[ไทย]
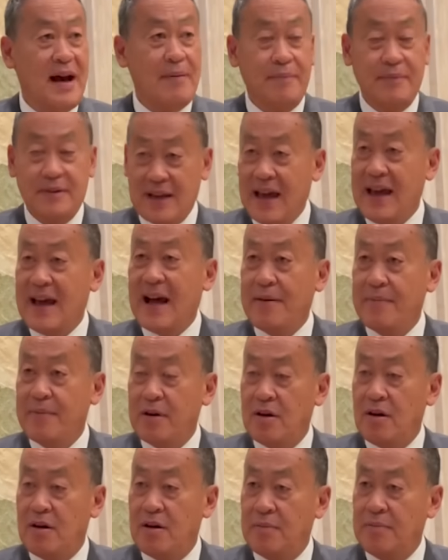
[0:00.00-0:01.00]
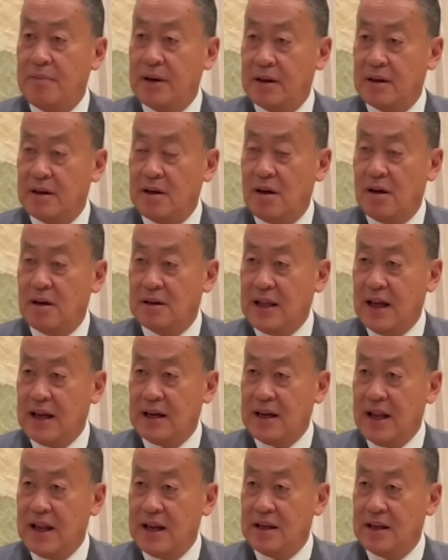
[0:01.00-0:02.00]
ไม่ให้คนเสื่อมศรัทธาวงกา
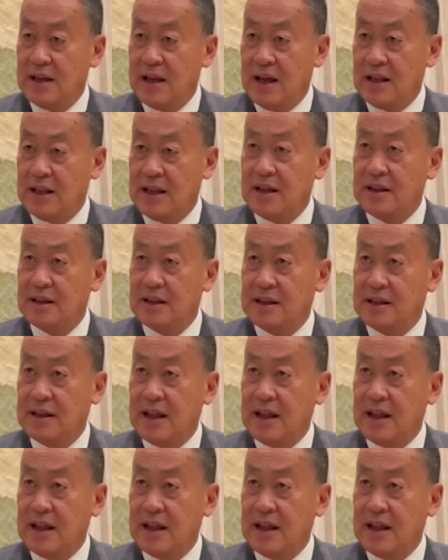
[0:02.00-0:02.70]
รสีกากี